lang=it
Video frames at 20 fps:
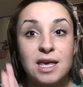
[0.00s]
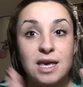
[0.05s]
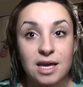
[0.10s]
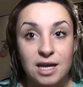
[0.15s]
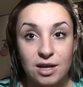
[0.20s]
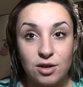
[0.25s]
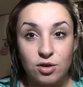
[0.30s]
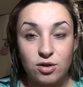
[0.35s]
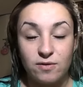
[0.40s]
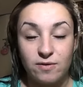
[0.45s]

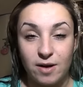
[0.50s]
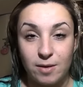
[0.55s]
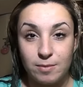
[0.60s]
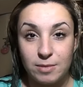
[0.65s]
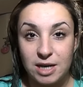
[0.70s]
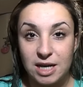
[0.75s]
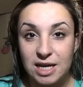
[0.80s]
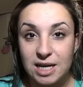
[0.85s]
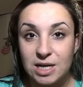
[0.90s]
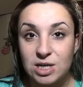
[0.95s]
credo di
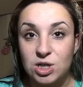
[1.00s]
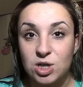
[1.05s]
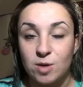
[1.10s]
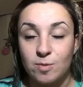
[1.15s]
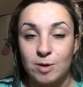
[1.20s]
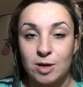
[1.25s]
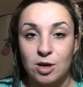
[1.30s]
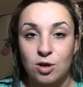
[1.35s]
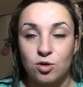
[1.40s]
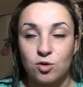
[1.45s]
farmi ricrescere
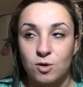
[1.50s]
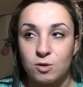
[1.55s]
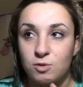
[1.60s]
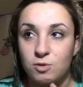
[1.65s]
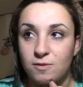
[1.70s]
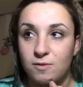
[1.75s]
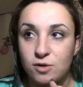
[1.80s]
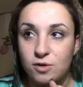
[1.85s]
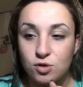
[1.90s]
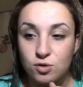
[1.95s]
perché ho trovato
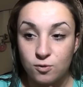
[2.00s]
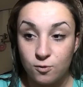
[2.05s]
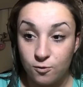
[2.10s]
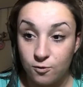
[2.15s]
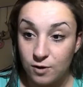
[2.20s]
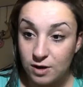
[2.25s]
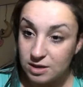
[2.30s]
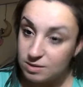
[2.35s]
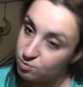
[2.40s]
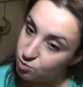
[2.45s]
una foto su
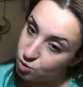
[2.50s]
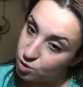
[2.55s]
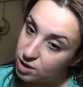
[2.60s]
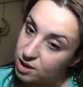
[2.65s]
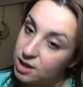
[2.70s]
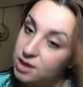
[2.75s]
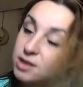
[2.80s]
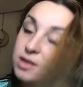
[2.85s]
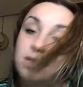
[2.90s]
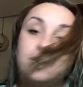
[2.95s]

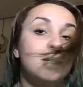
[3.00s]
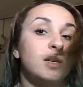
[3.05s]
Facebook